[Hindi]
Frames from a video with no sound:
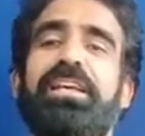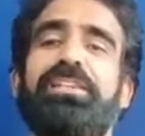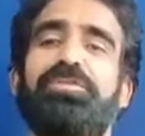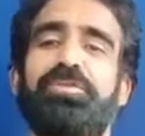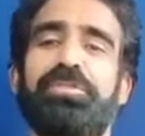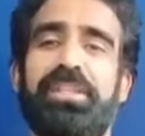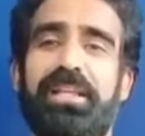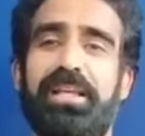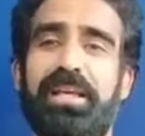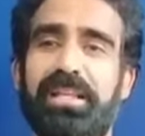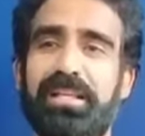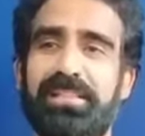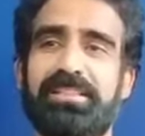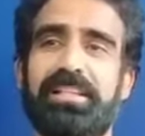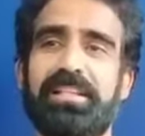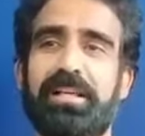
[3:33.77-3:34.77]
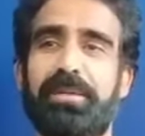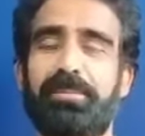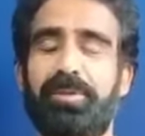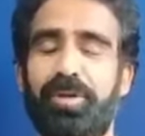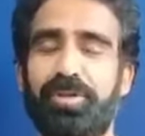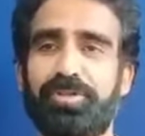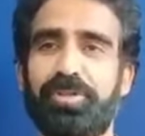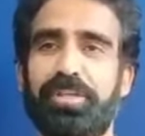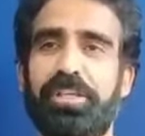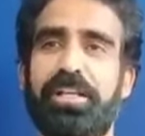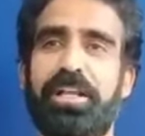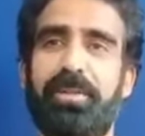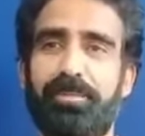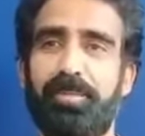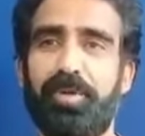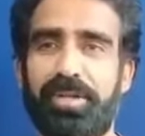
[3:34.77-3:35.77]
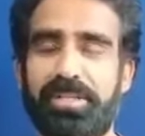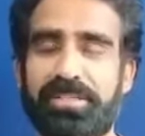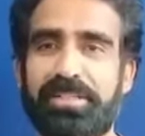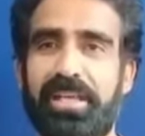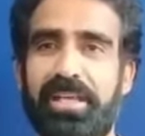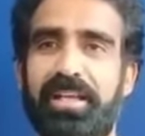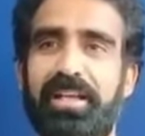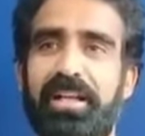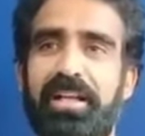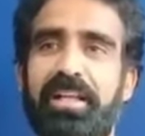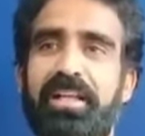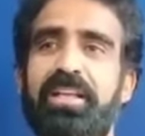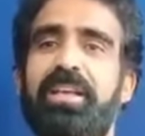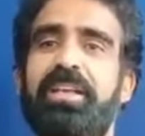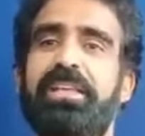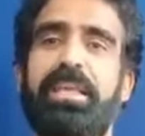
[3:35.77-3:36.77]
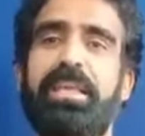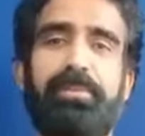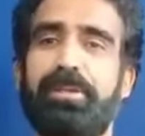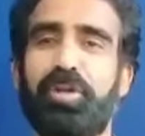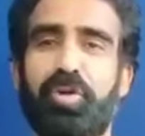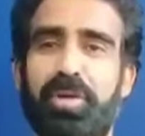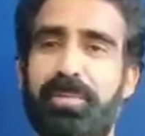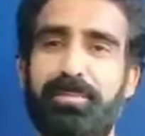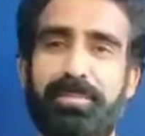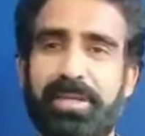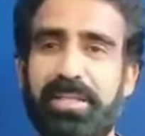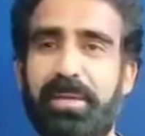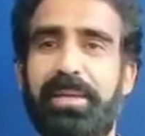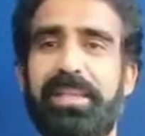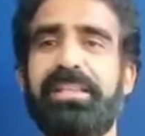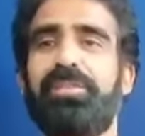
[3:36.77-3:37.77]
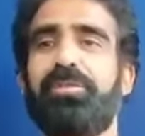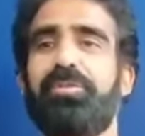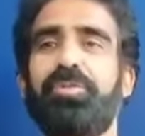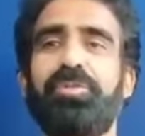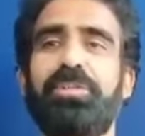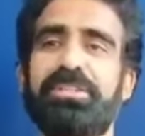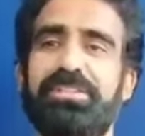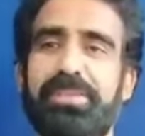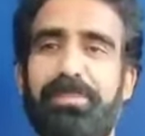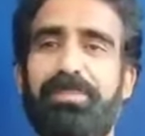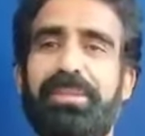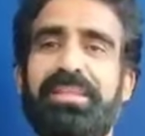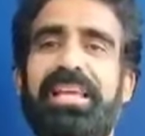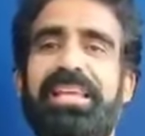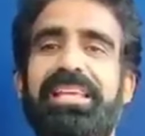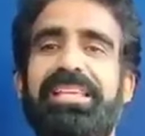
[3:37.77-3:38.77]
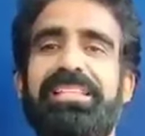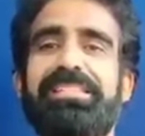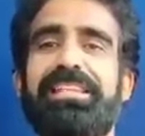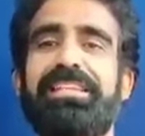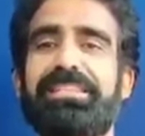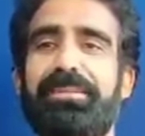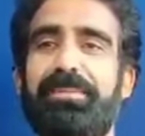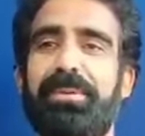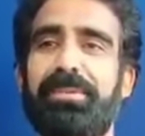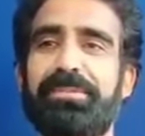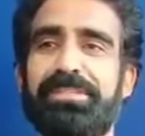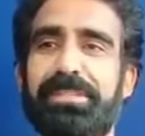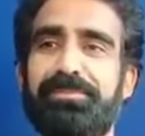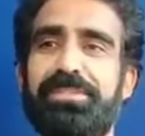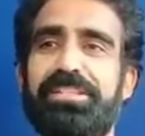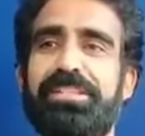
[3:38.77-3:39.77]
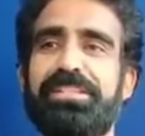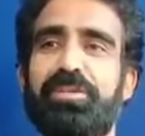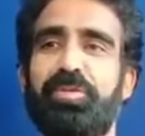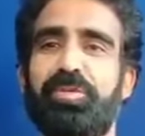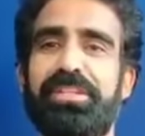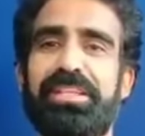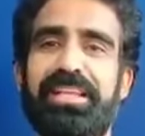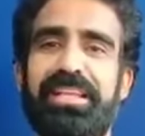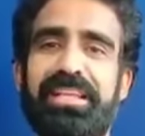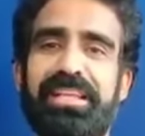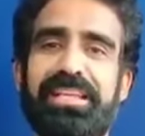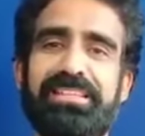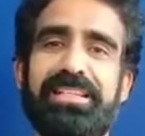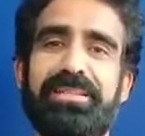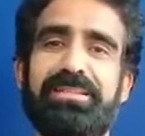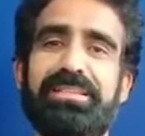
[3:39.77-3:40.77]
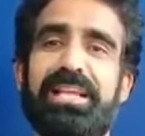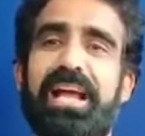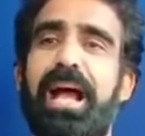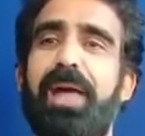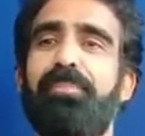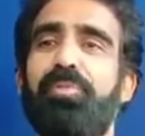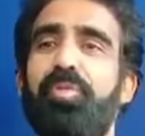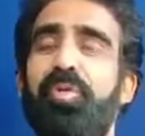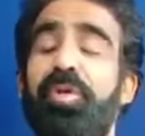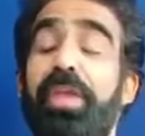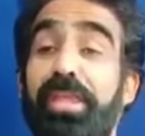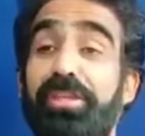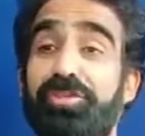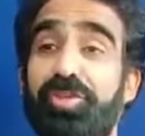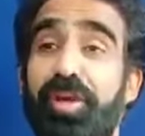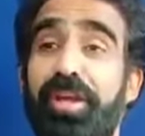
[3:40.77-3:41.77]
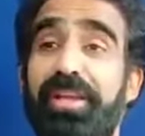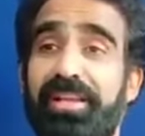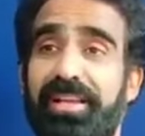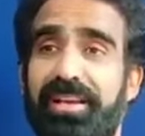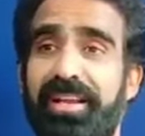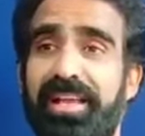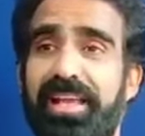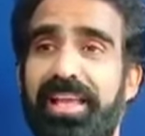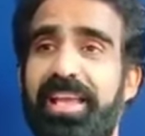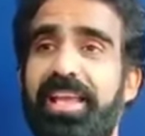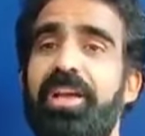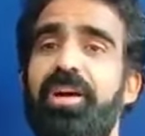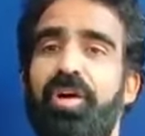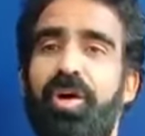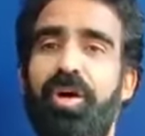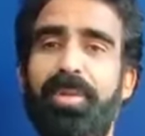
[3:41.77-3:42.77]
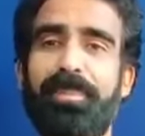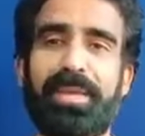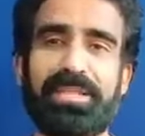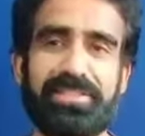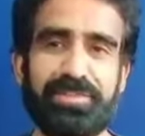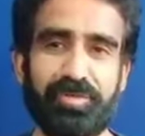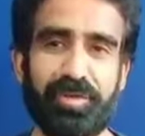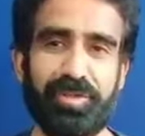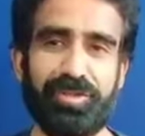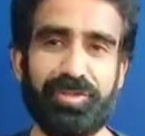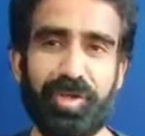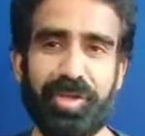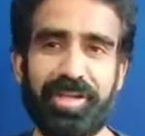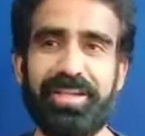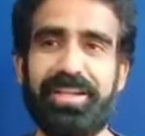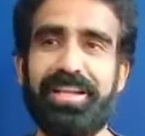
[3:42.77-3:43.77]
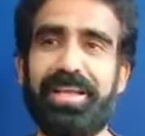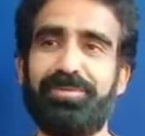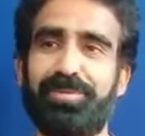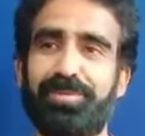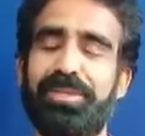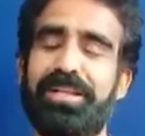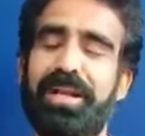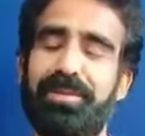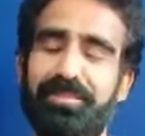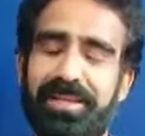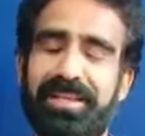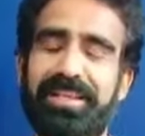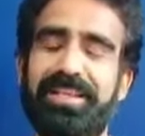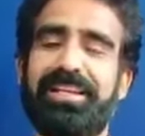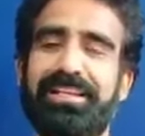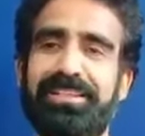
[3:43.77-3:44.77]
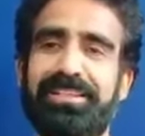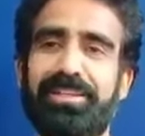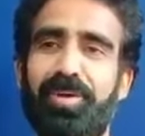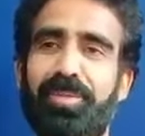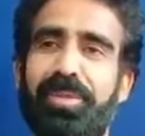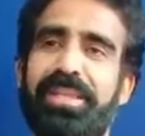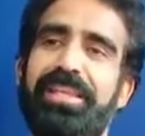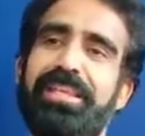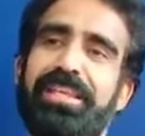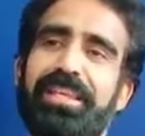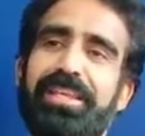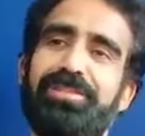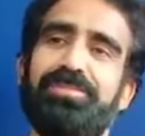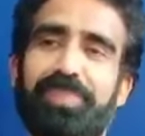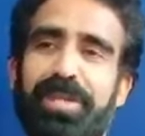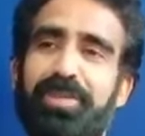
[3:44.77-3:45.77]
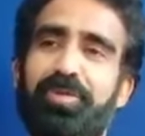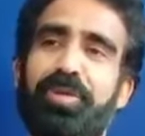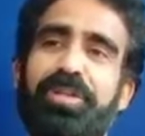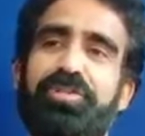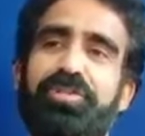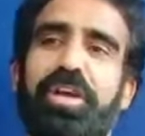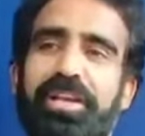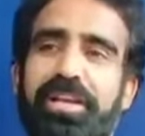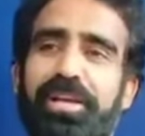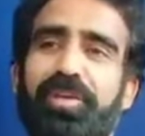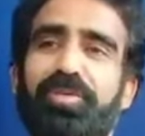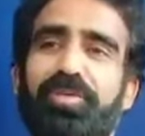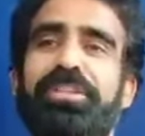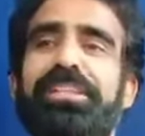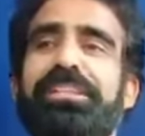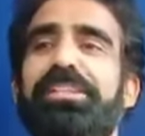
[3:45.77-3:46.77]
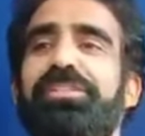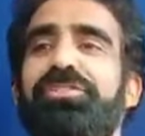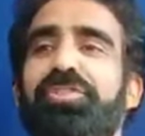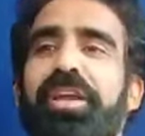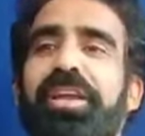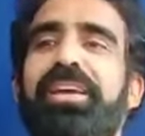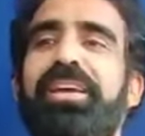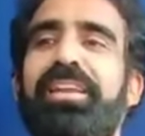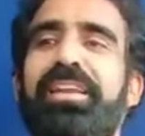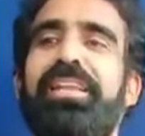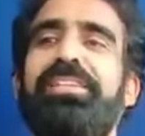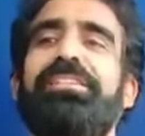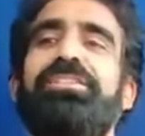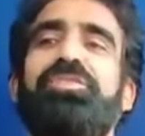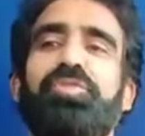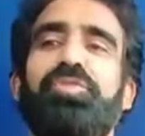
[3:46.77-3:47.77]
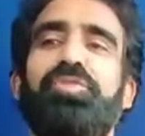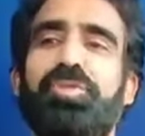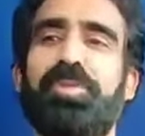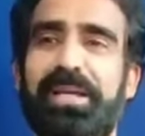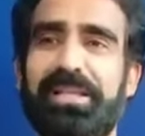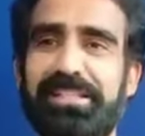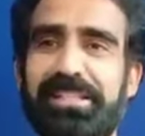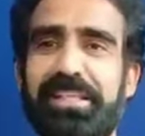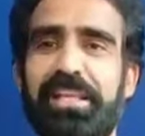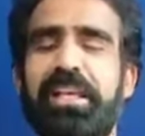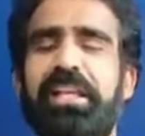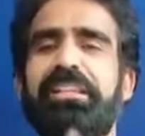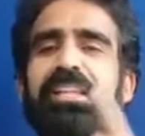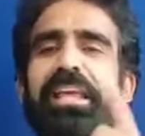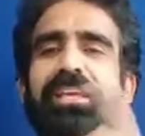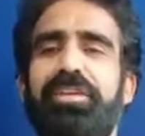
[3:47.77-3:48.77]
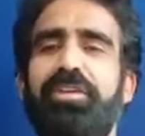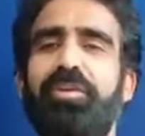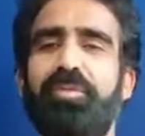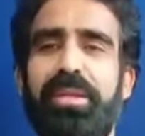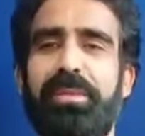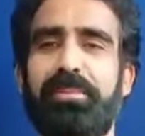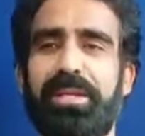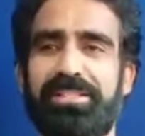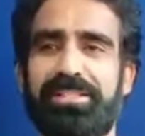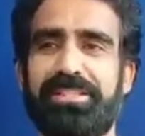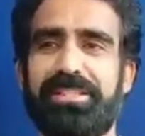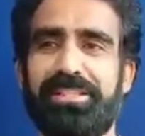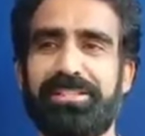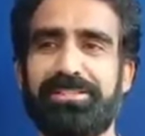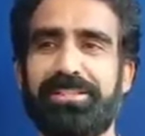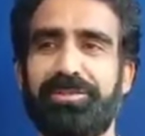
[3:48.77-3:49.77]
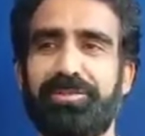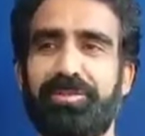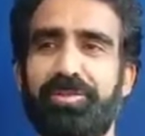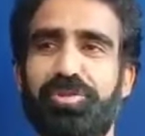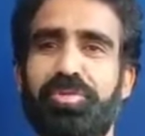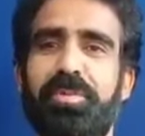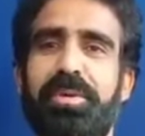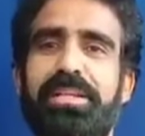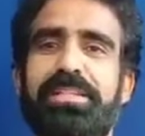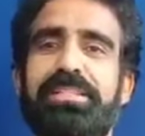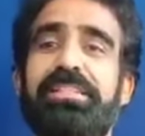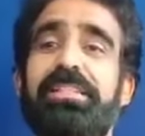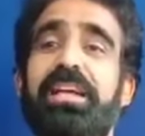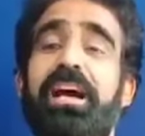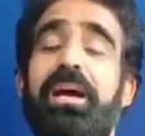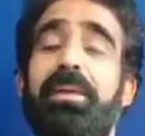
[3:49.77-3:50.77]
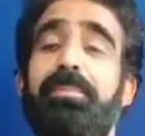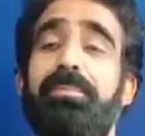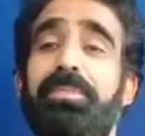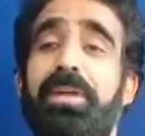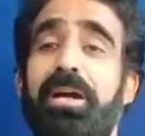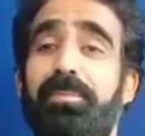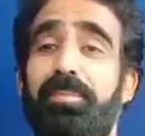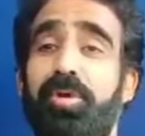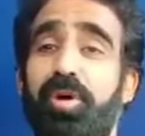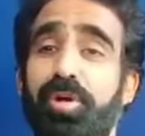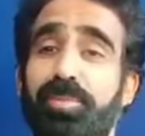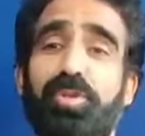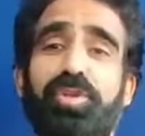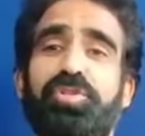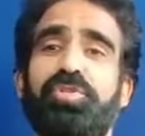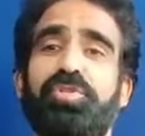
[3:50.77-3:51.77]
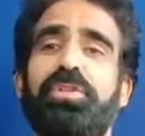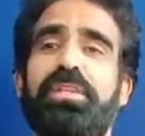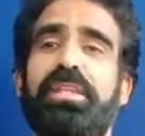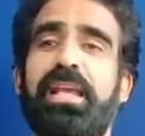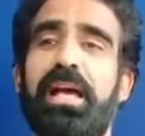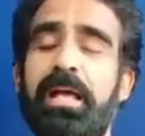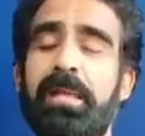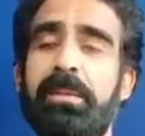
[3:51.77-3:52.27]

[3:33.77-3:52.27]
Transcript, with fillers: सोच रहे हैं अरे सर कब लॉन्च होगी कब बोनस आएगा ये बताओ कंपनी का बारी तो उन्हें सब पता है कि सही समय पर सब चीज़ें होनी होनी है लेकिन जस्ट आपको इंजॉय करना है ऑन पैसिव को इंजॉय करना आप जो भी काम कर रहे हैं करते रहो भाई इस पल को इंजॉय करो तो ये इंजॉय कर रहे हैं संतोष कुमार जी थैंक यू वेरी मच संतोष कुमार जी आपका बहुत बहुत शुक्रिया